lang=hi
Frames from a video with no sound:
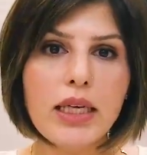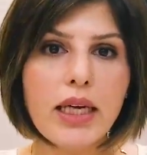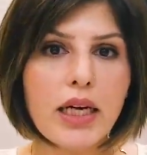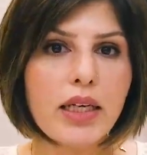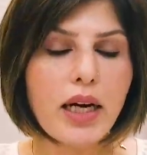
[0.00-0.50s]

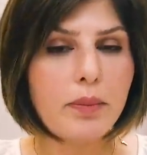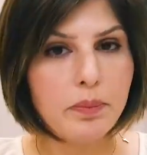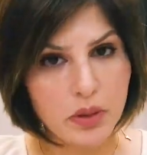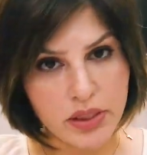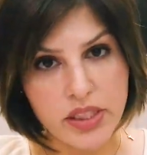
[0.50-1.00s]
कि अगर
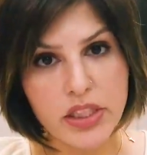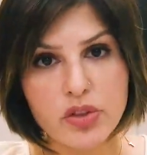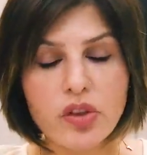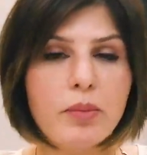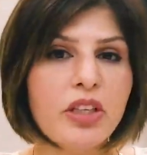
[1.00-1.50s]
आप इस
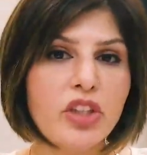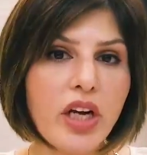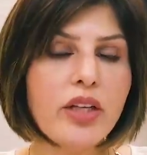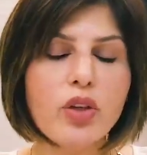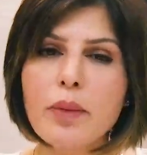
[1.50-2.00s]
हिस्ट्री में
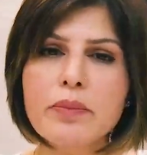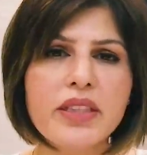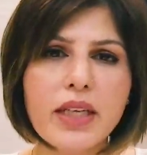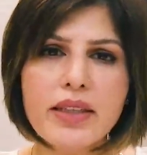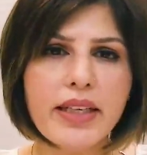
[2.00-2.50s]
जाएं तो
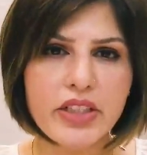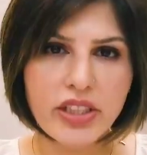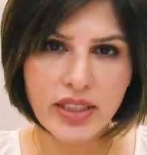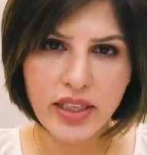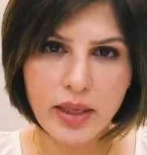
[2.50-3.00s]
आप दंग रह
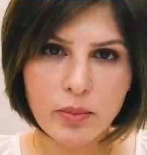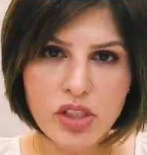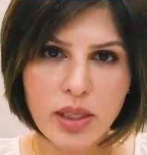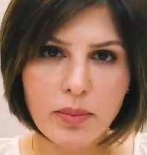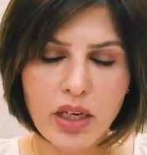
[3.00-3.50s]
जाएंगे कि
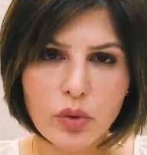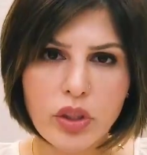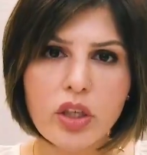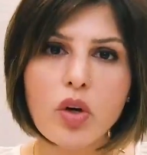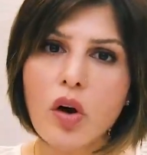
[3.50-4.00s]
मुसलमानों
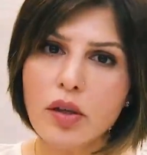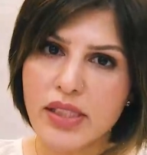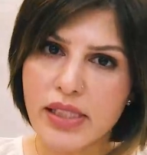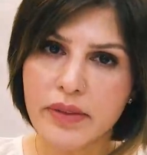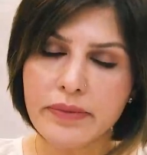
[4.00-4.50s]
ने
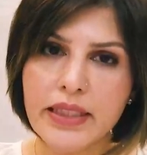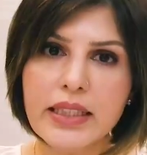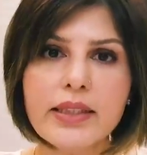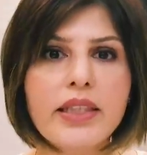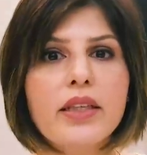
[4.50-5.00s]
कौन सी
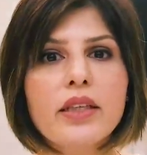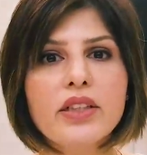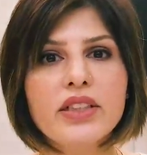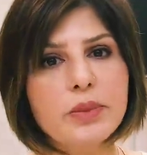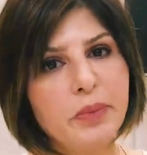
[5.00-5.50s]
फील्ड थी
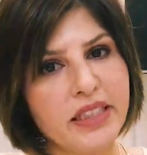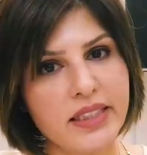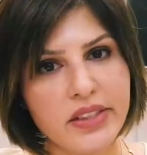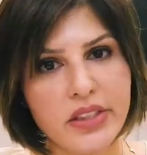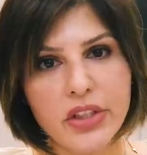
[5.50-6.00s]
जिस पे
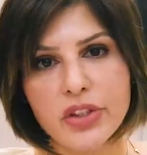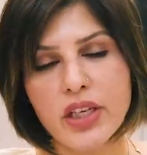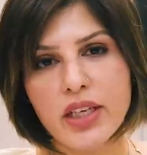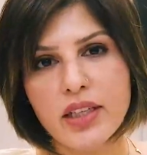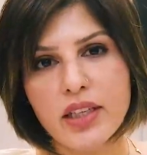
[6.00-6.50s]
रिसर्च
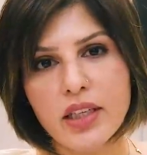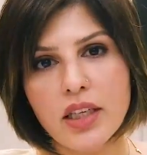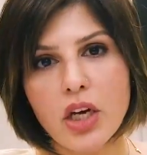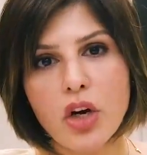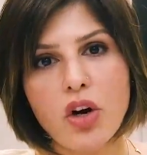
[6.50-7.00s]
नहीं
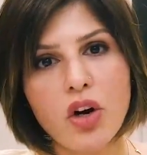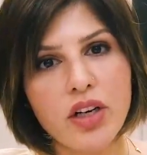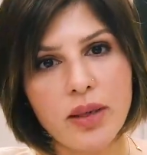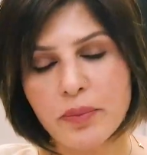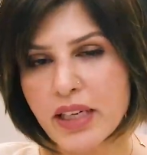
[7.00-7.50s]
की
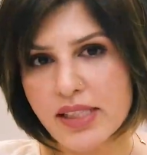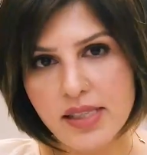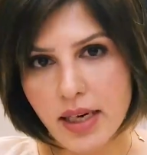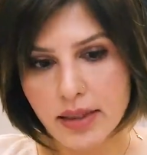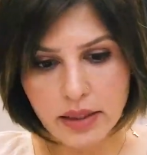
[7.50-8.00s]
और अपने
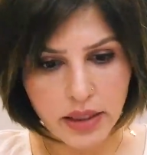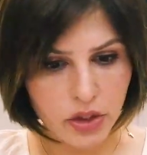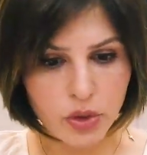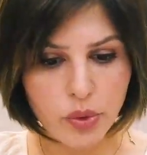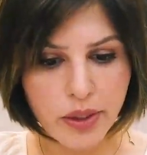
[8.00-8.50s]
असरात
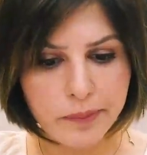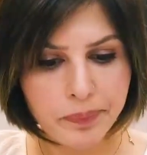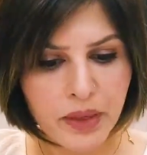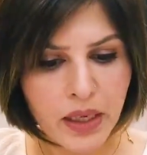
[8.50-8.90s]
नहीं छोड़े